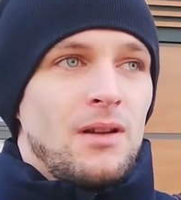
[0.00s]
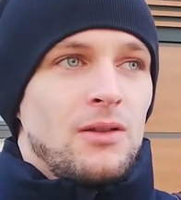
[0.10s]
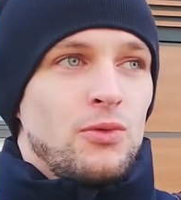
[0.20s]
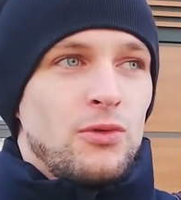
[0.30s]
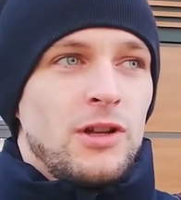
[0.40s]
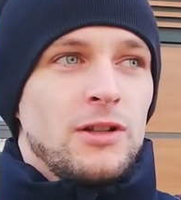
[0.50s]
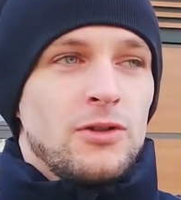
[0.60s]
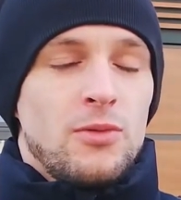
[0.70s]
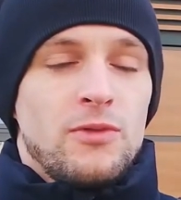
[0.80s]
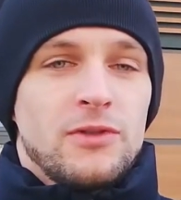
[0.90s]
Ульяна
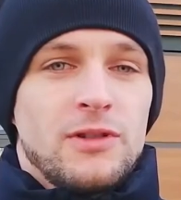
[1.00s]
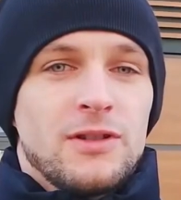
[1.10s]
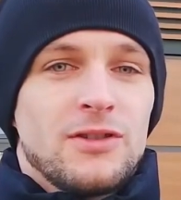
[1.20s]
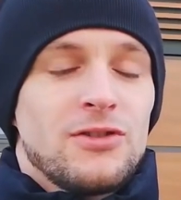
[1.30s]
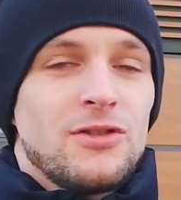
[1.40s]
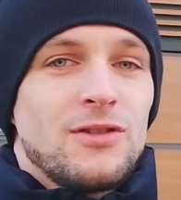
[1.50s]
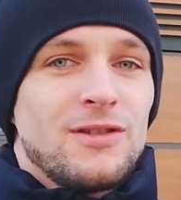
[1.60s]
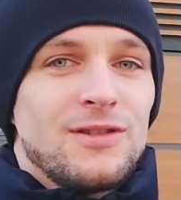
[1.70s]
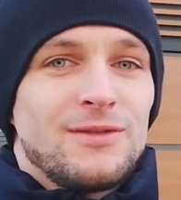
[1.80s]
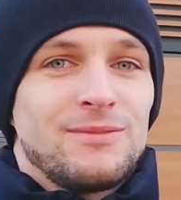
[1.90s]
Громова где-то слышала,
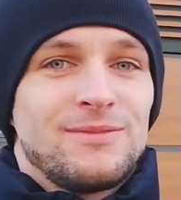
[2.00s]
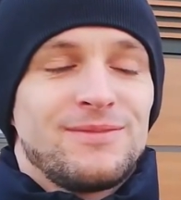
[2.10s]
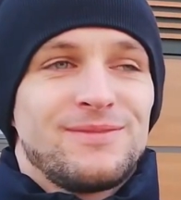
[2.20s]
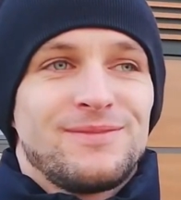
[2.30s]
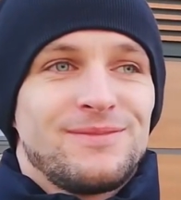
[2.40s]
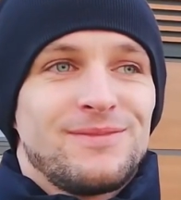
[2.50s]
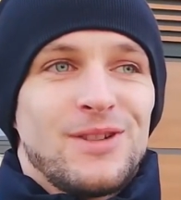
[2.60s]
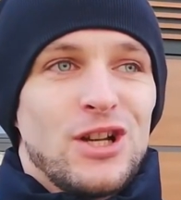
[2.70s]
Олег